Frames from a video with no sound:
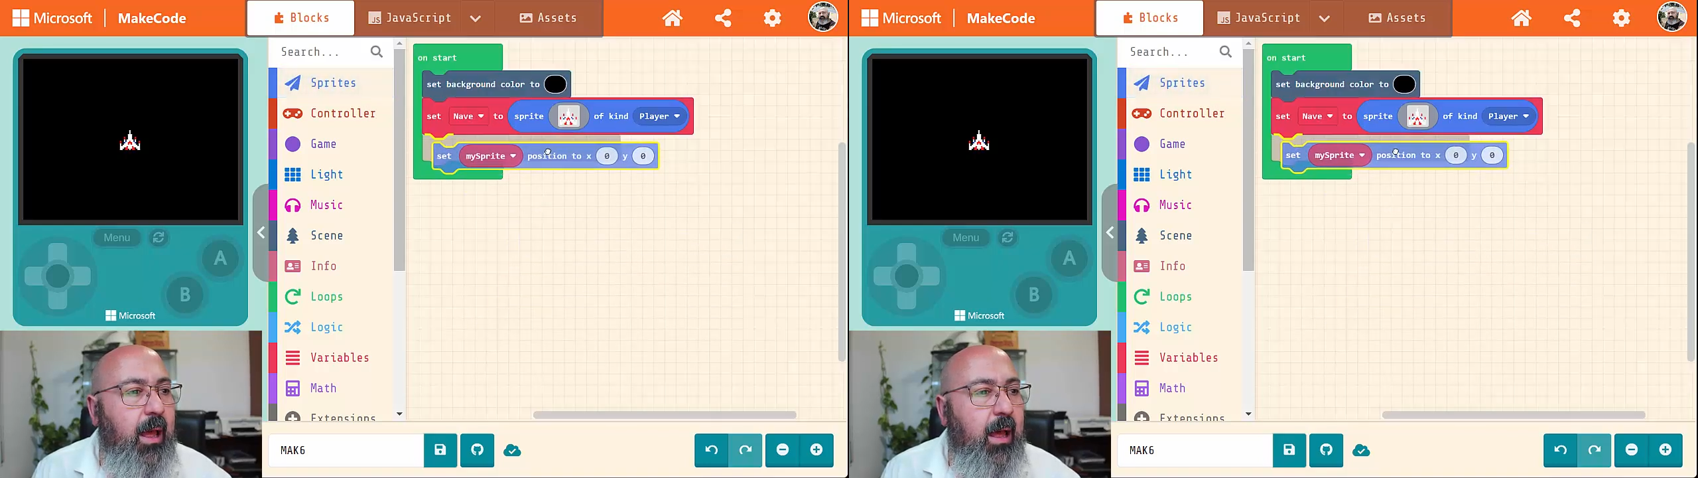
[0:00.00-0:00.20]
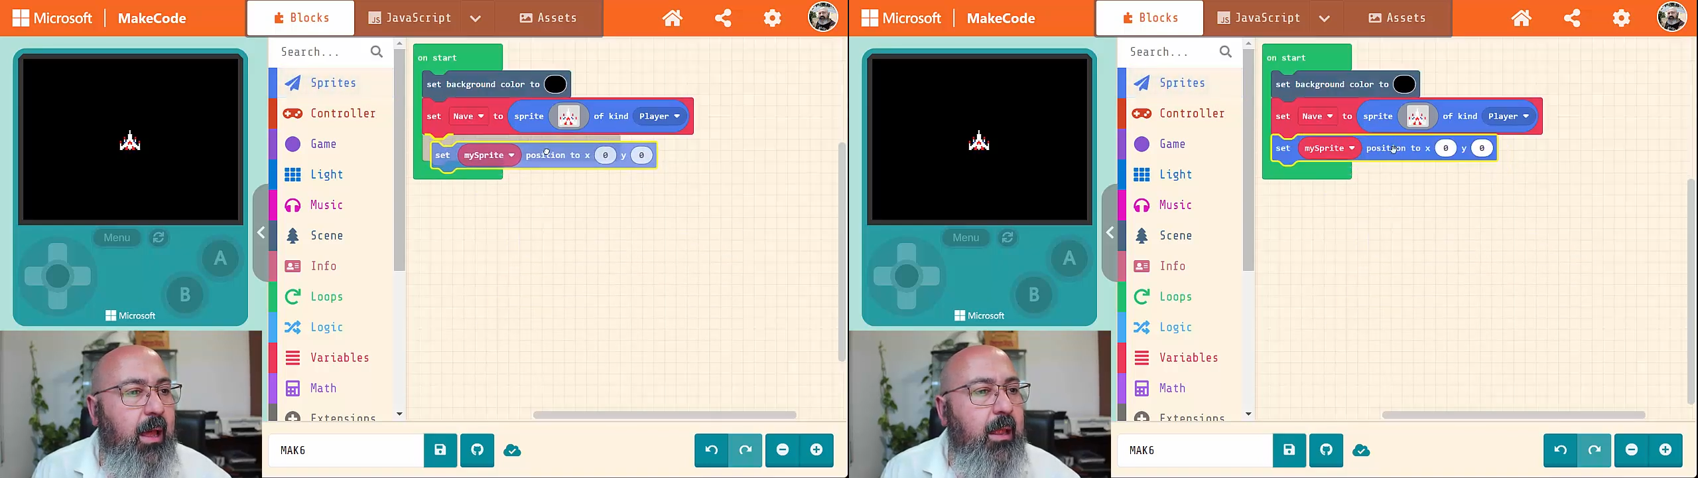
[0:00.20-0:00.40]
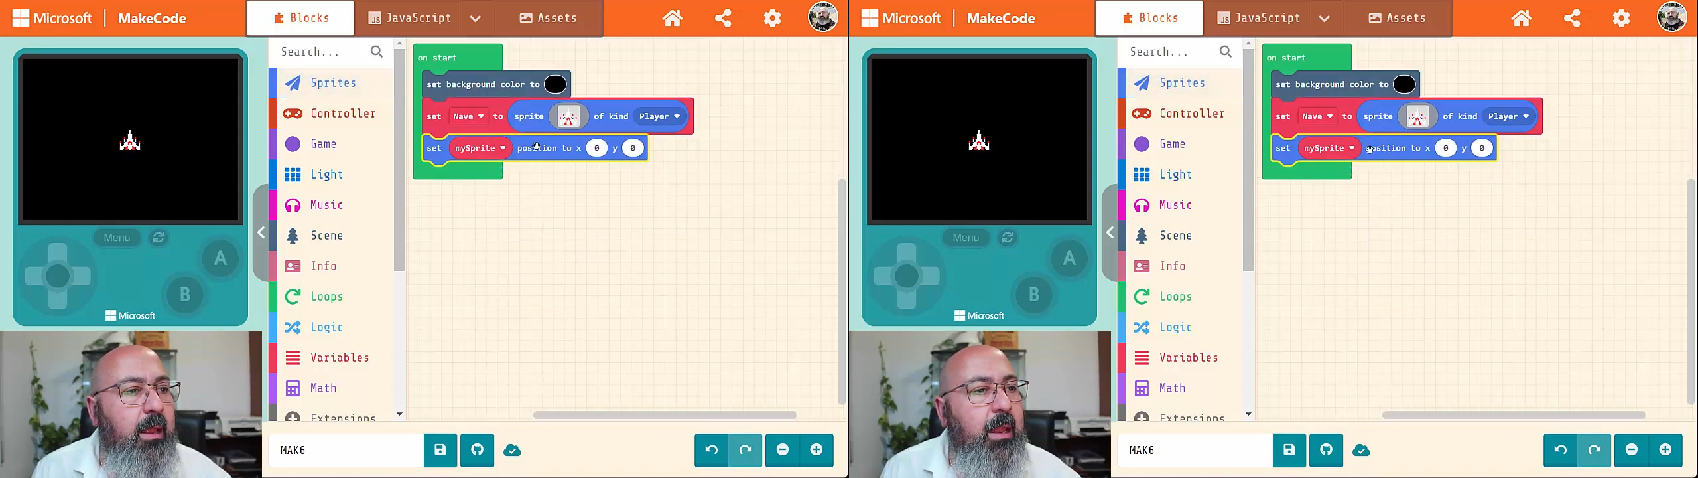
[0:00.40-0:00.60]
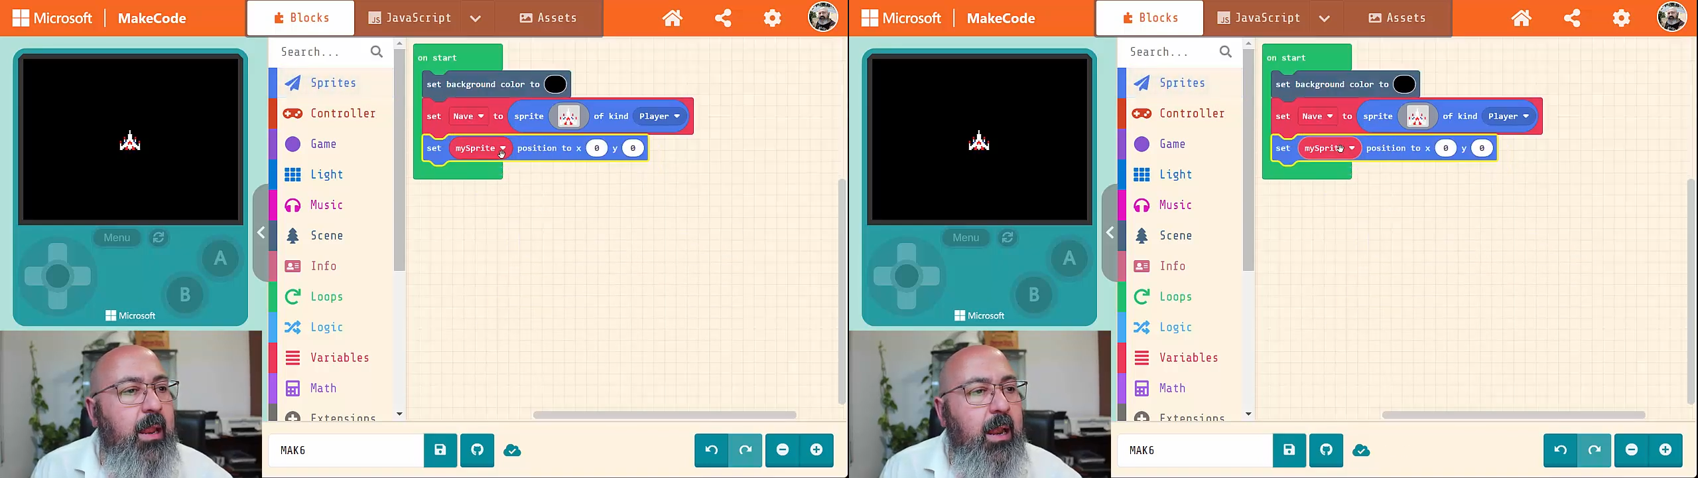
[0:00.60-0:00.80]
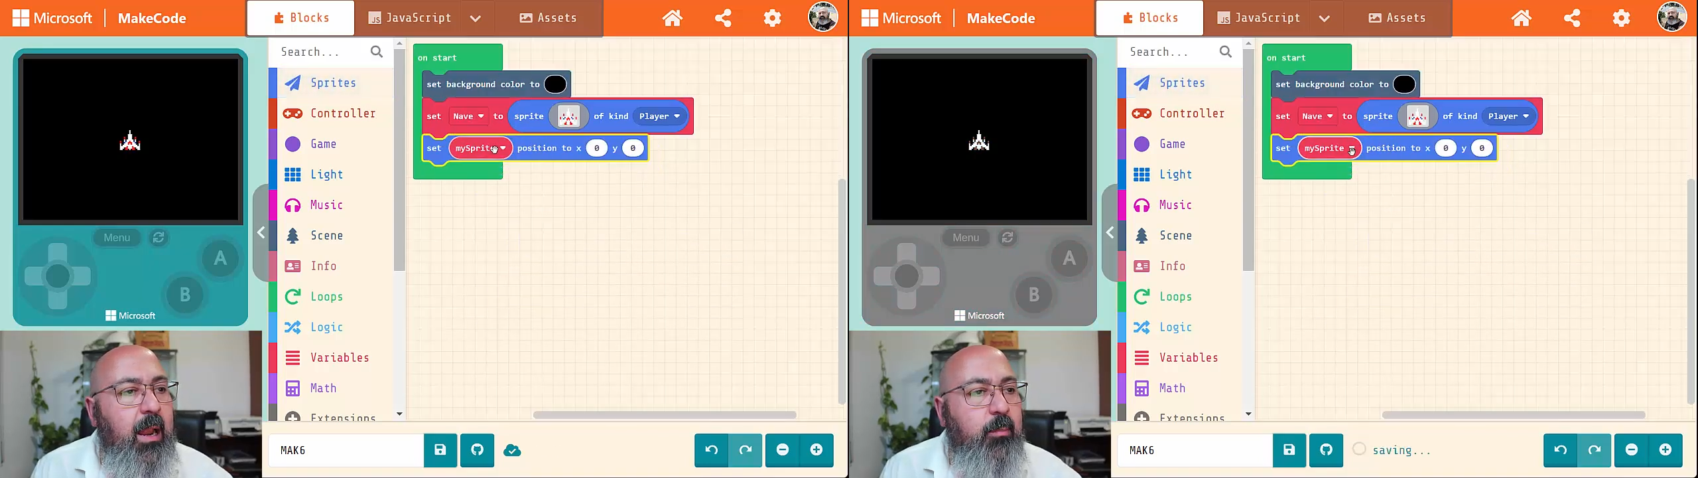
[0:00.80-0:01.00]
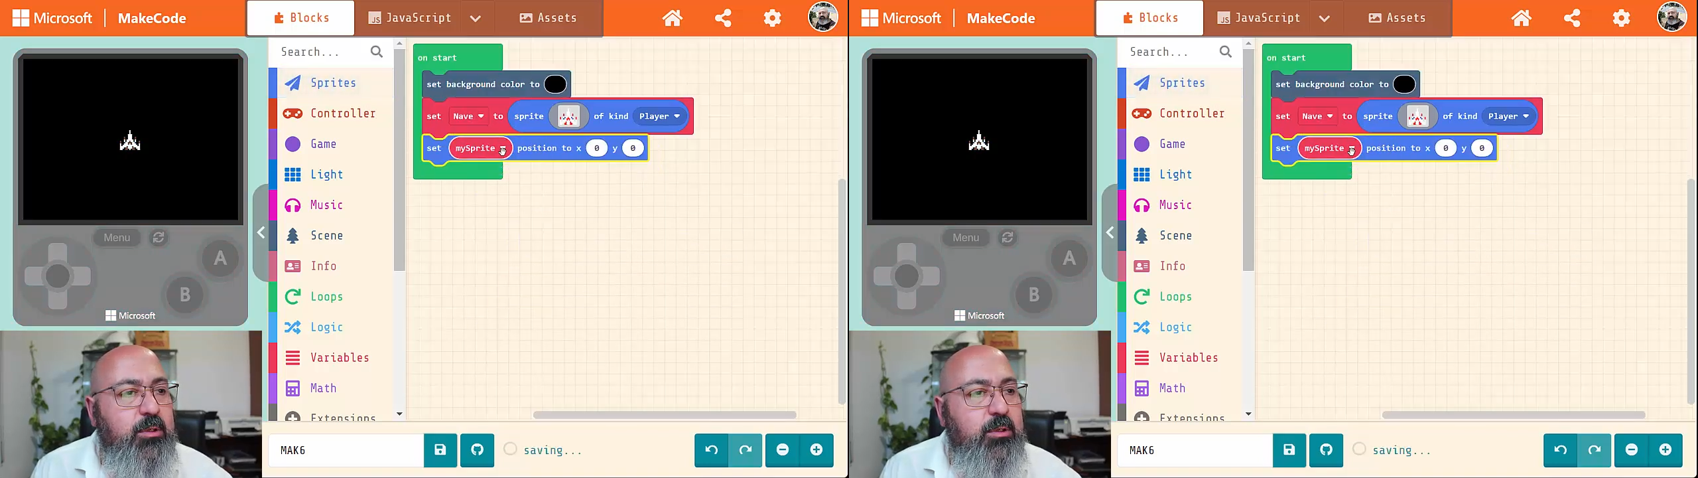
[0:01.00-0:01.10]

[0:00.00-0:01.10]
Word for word: la, la,